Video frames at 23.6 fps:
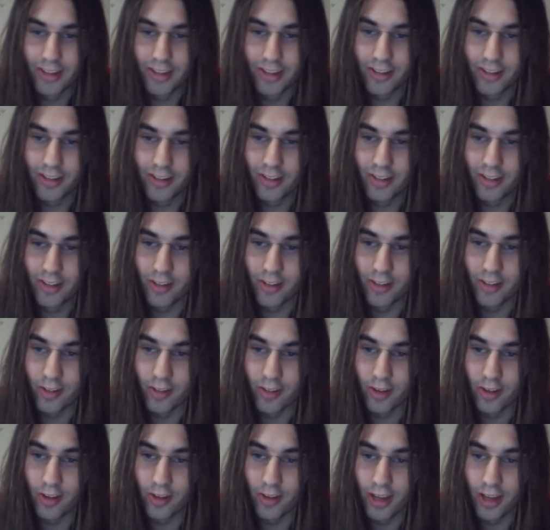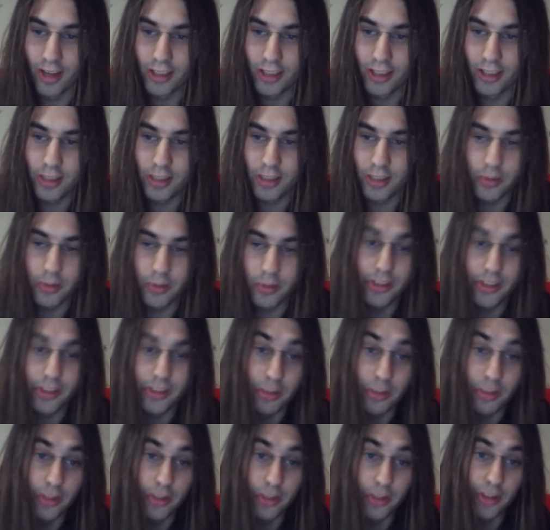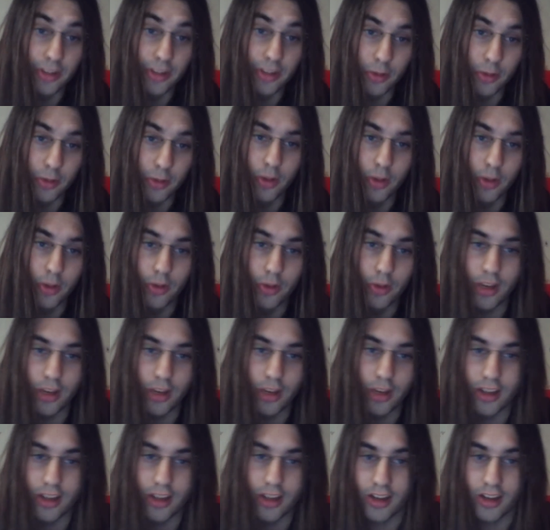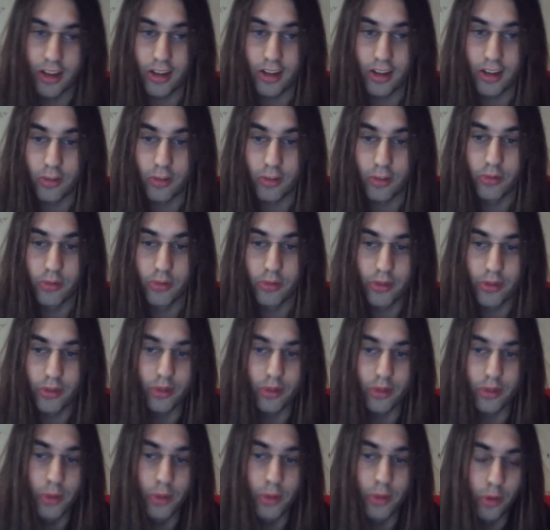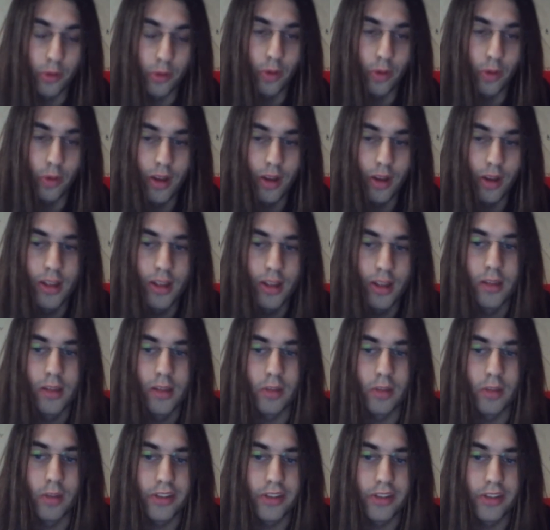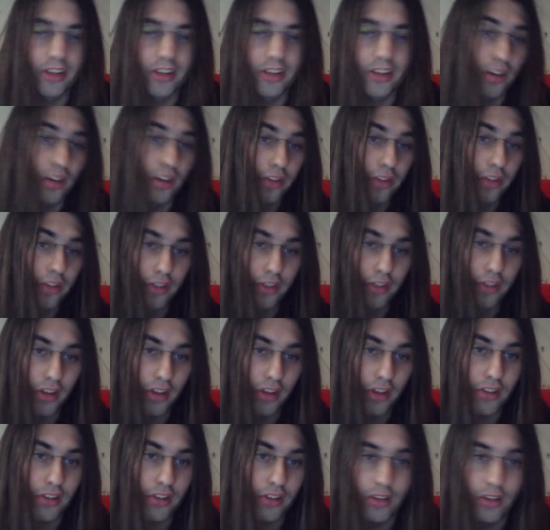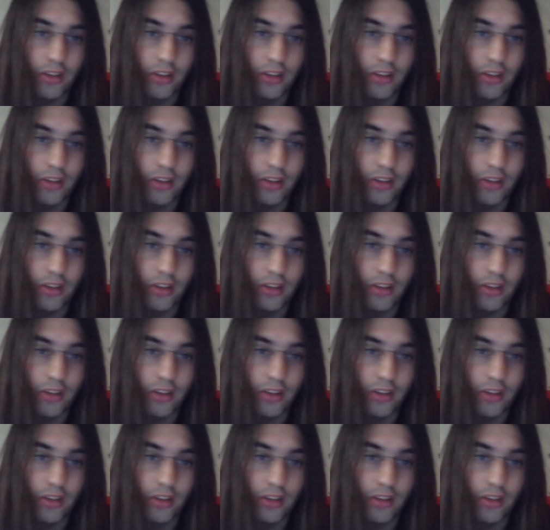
euh, la CB03, donc la, la, clan booster numéro 3, Blessing of Divas.